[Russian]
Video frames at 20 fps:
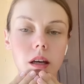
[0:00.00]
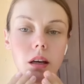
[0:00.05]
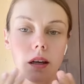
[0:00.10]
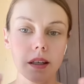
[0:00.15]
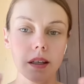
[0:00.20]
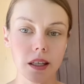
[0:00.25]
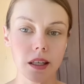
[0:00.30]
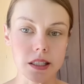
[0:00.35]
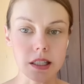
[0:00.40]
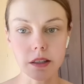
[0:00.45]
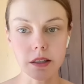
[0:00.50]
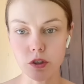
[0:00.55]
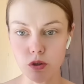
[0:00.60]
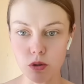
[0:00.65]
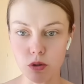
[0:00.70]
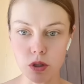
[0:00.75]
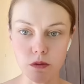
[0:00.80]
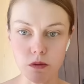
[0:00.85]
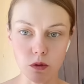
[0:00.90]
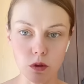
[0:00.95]
Если вы
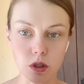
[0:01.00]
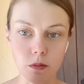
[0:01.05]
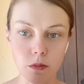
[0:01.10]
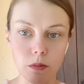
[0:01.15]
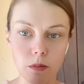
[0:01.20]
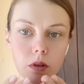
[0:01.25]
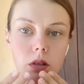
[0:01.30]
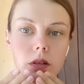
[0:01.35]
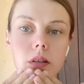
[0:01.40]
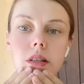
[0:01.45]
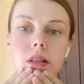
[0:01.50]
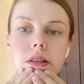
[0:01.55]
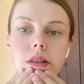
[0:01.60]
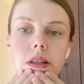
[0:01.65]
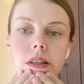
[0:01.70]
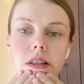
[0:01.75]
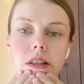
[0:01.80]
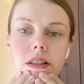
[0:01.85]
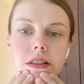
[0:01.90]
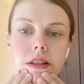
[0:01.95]
чувствуете боль,
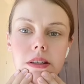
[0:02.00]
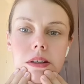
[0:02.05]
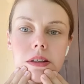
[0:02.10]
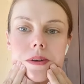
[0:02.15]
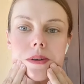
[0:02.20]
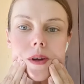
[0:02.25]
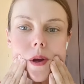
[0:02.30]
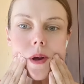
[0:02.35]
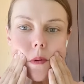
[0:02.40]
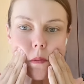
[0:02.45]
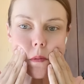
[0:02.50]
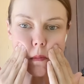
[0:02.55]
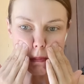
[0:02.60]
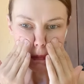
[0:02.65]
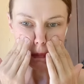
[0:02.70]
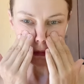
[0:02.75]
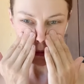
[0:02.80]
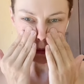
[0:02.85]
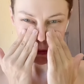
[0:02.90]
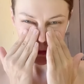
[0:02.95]
снизьте
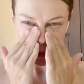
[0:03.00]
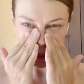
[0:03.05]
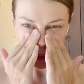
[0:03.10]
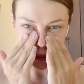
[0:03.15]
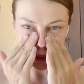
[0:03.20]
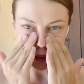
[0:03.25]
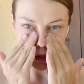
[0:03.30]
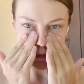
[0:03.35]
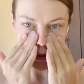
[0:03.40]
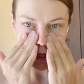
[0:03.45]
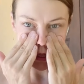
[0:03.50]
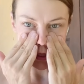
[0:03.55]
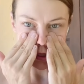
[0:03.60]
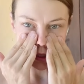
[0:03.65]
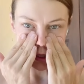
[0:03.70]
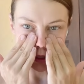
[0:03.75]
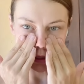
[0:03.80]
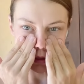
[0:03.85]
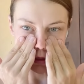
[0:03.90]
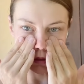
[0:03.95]
давление на пальчики.